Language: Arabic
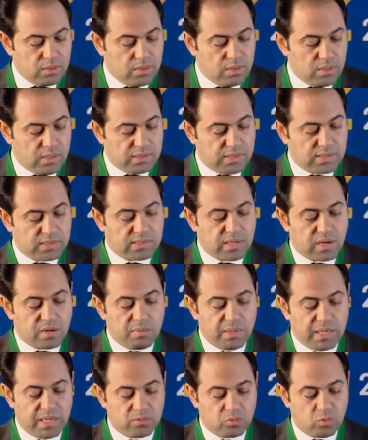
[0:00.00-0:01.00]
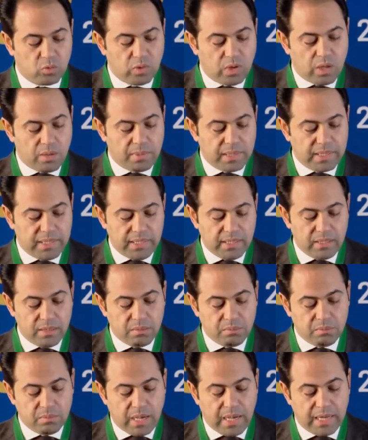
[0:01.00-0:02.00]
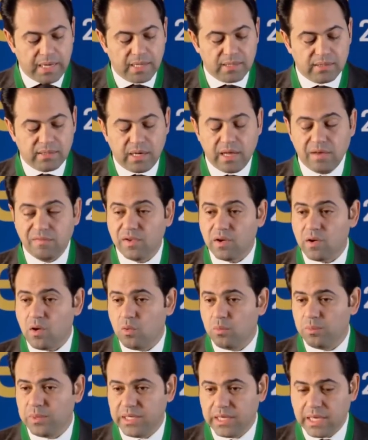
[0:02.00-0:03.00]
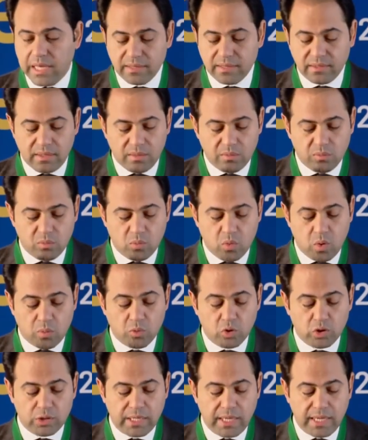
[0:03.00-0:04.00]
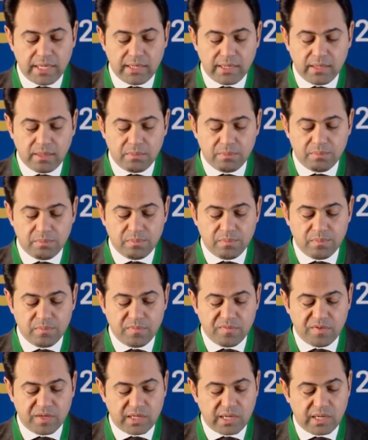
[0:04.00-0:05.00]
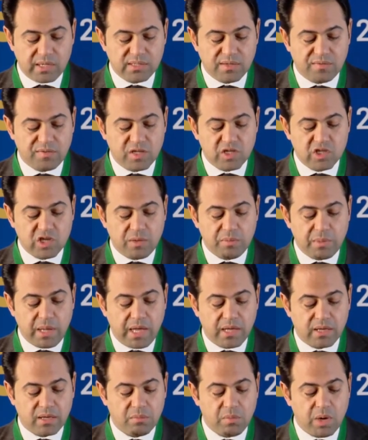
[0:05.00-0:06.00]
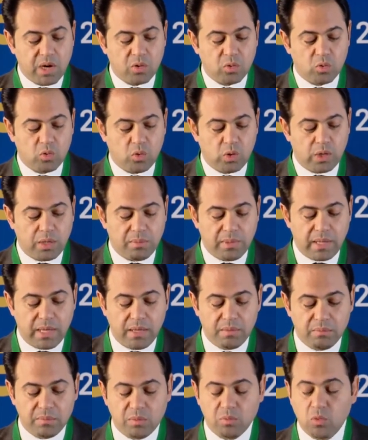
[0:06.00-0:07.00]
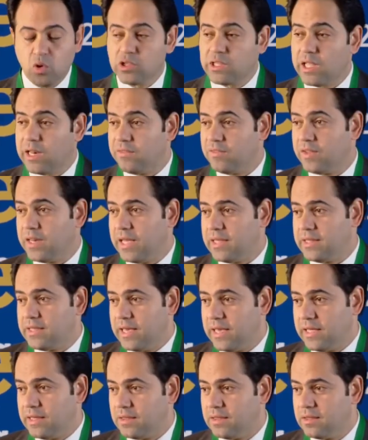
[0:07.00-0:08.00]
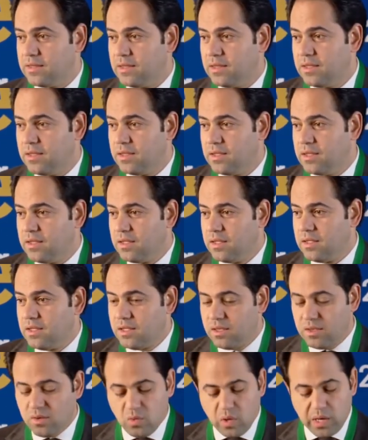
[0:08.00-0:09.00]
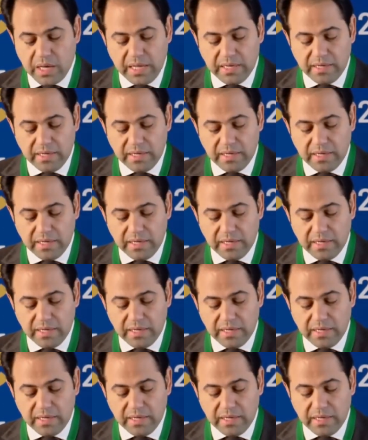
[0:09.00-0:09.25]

إذ استقبل الطلاب العلم على اختلاف قومياتهم وبلدانهم فدرس في الجامعة كبار العلماء من مختلف الأديان وكان